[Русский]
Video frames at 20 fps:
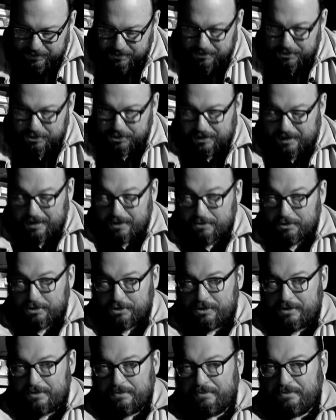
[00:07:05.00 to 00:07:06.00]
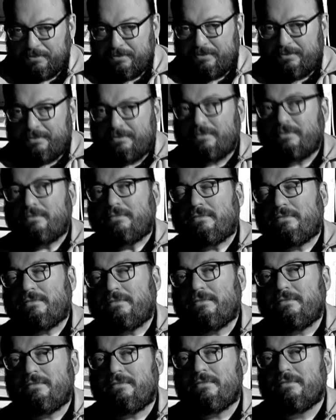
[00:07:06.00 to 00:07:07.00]
Семеновича Рогожина. Угу
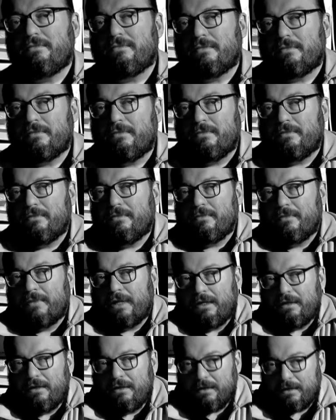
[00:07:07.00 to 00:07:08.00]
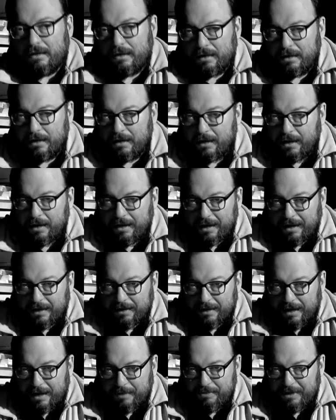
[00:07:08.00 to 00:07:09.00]
и
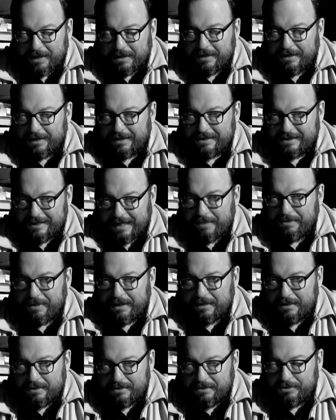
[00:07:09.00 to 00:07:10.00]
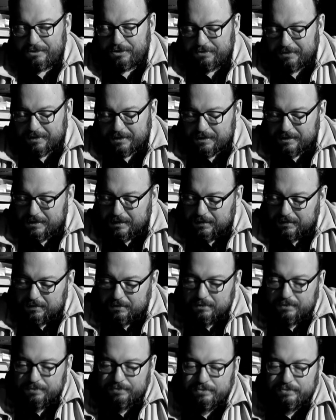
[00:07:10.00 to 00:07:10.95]
обмен крестами, одна из ключевых сцен